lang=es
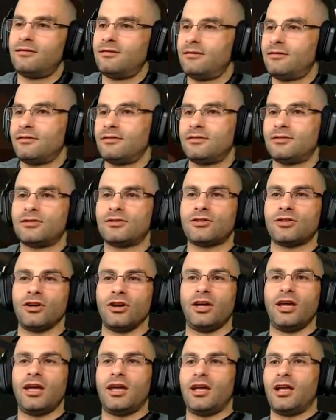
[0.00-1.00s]

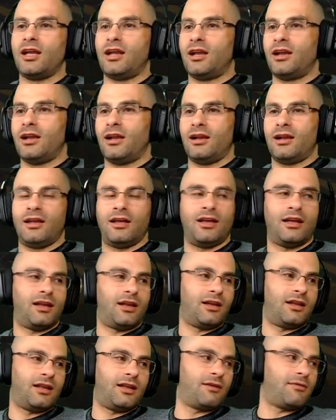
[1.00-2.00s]
Soy
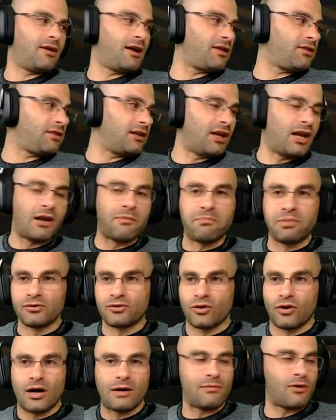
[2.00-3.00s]
el, Iba a decir el
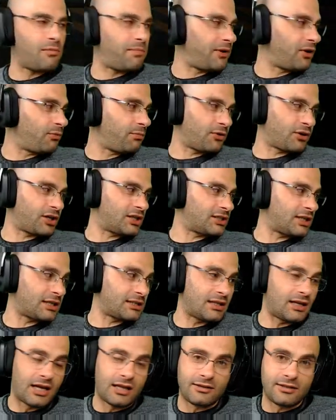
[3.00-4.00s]
puto amo, pero porque estás
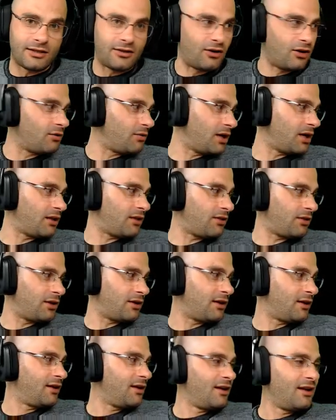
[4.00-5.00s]
delante no lo ves.
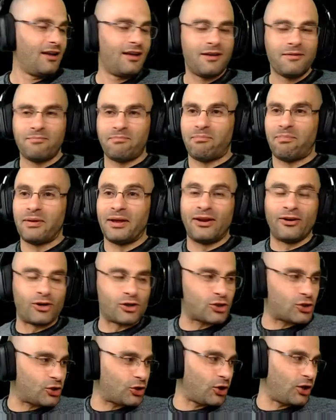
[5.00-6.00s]
¡Oye! Pero
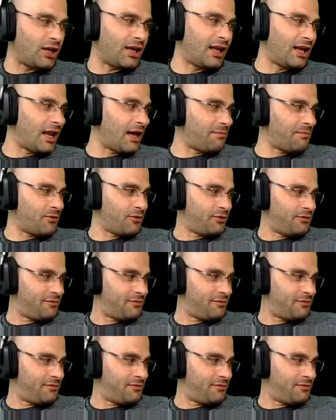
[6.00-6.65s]
soy el amo.